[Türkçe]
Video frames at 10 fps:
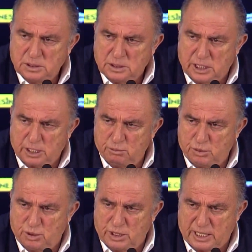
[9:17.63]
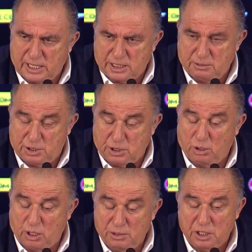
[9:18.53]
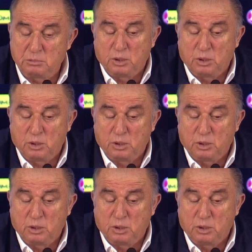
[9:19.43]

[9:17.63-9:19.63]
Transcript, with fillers: yarın bir gün herhangi bir şey olabilir mi?